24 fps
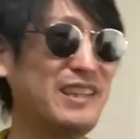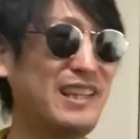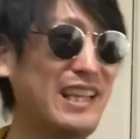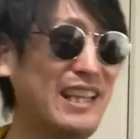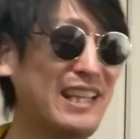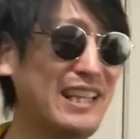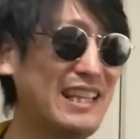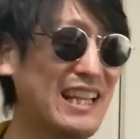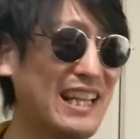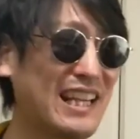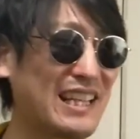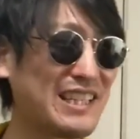
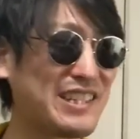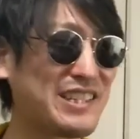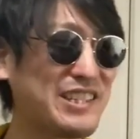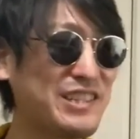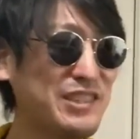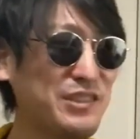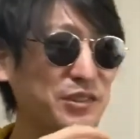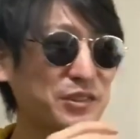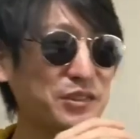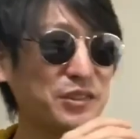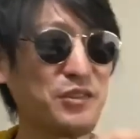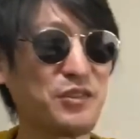で、なんか
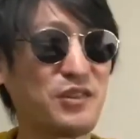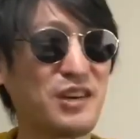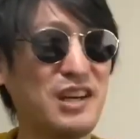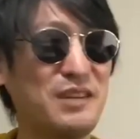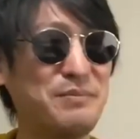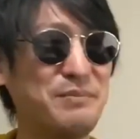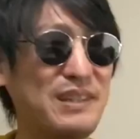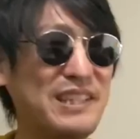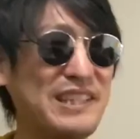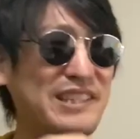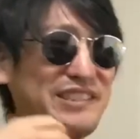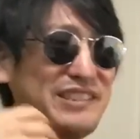塩とか
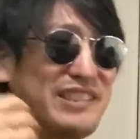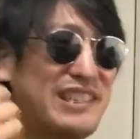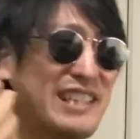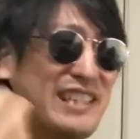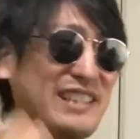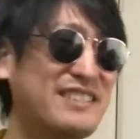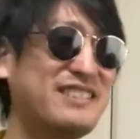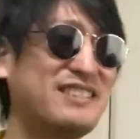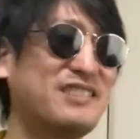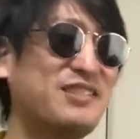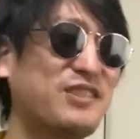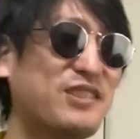
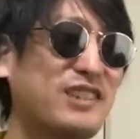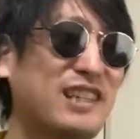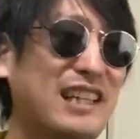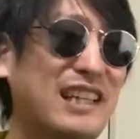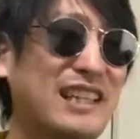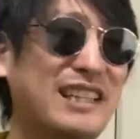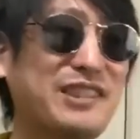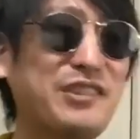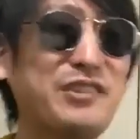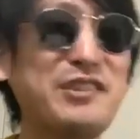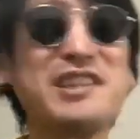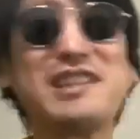マヨネーズと
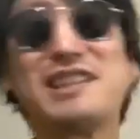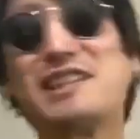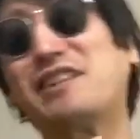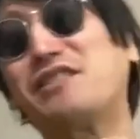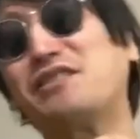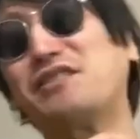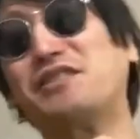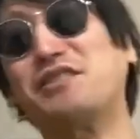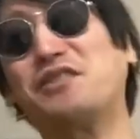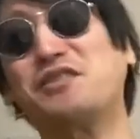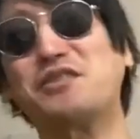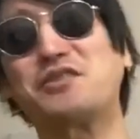か、とにか
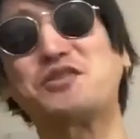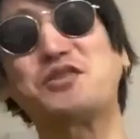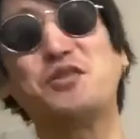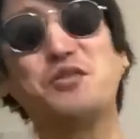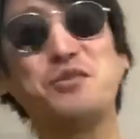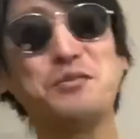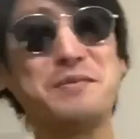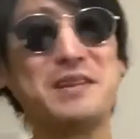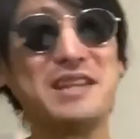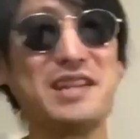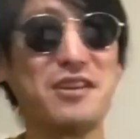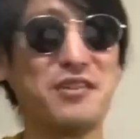くその
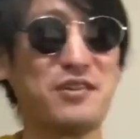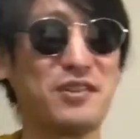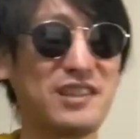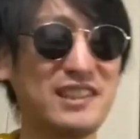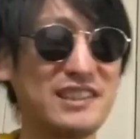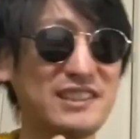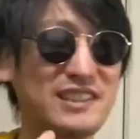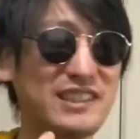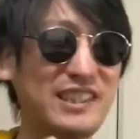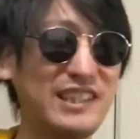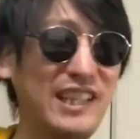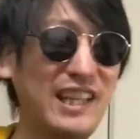調味料
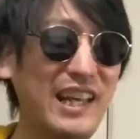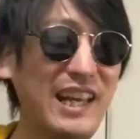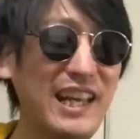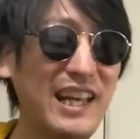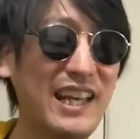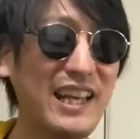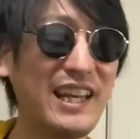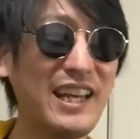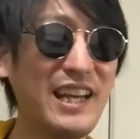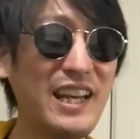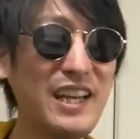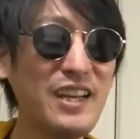が好き
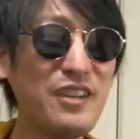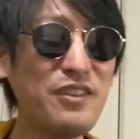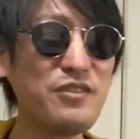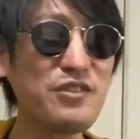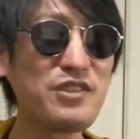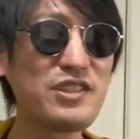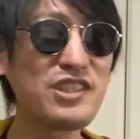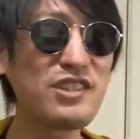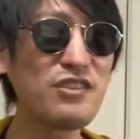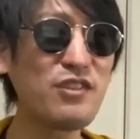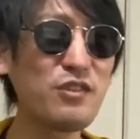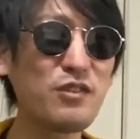で、う
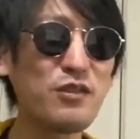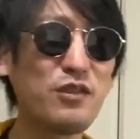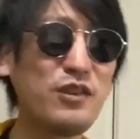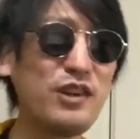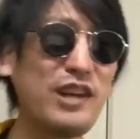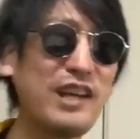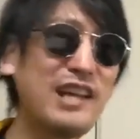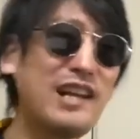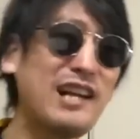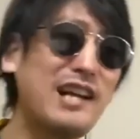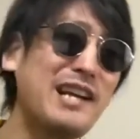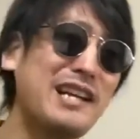ちのこ
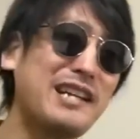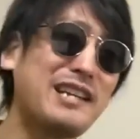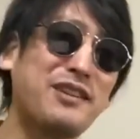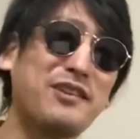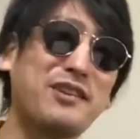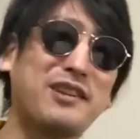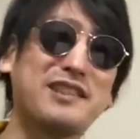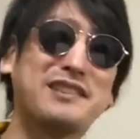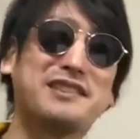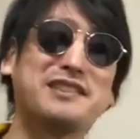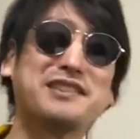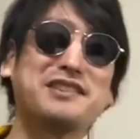う偉い
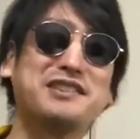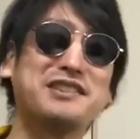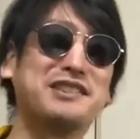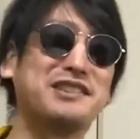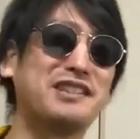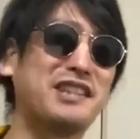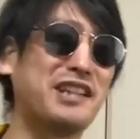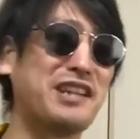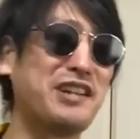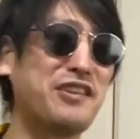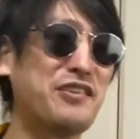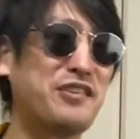人が作っ
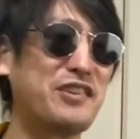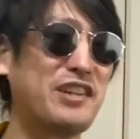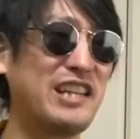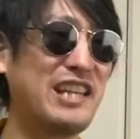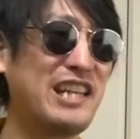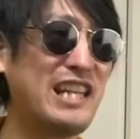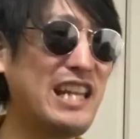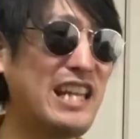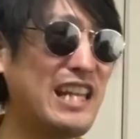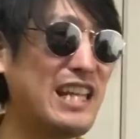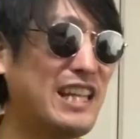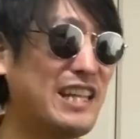た料理
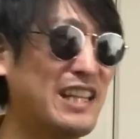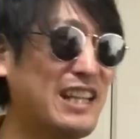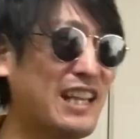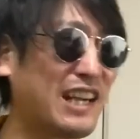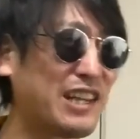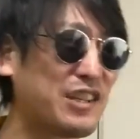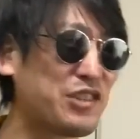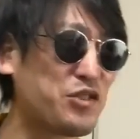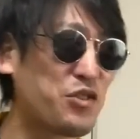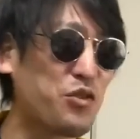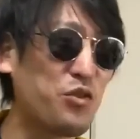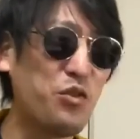に、なん
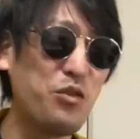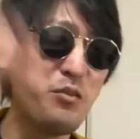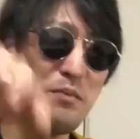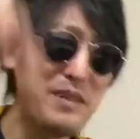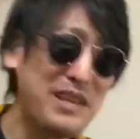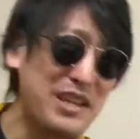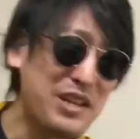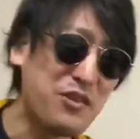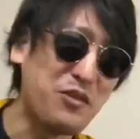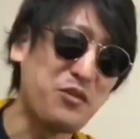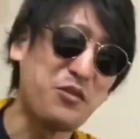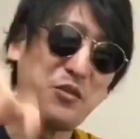か調
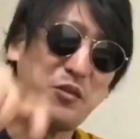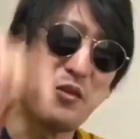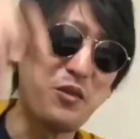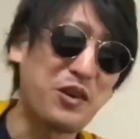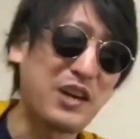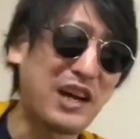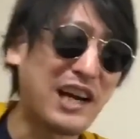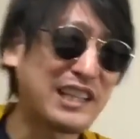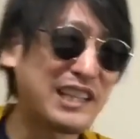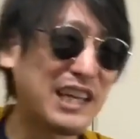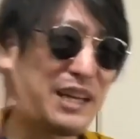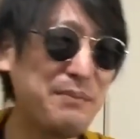味料こう
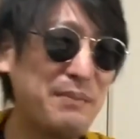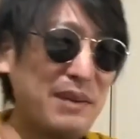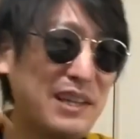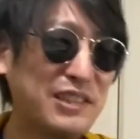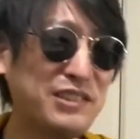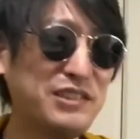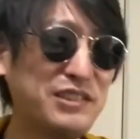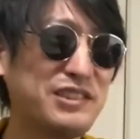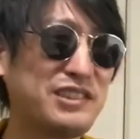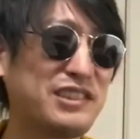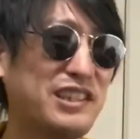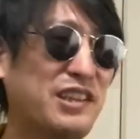かけま
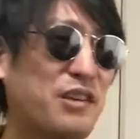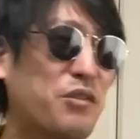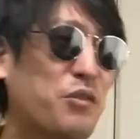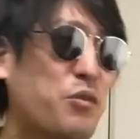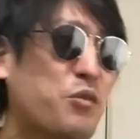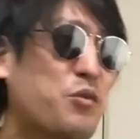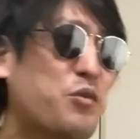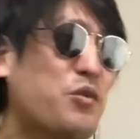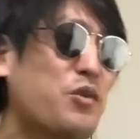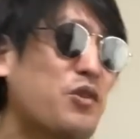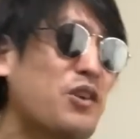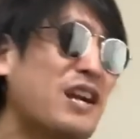くって
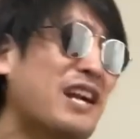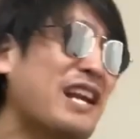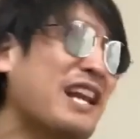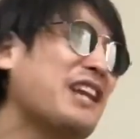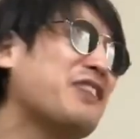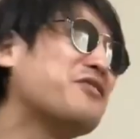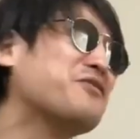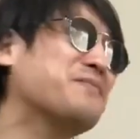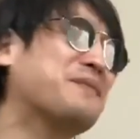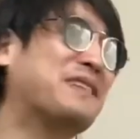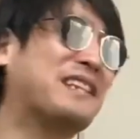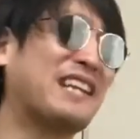怒られ
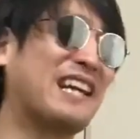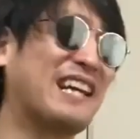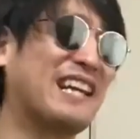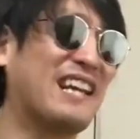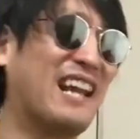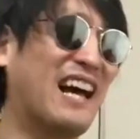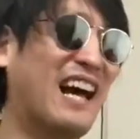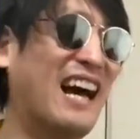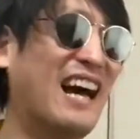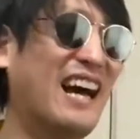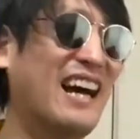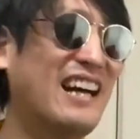るみたい
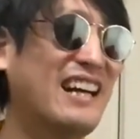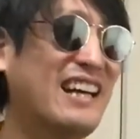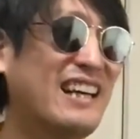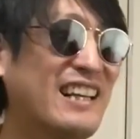な。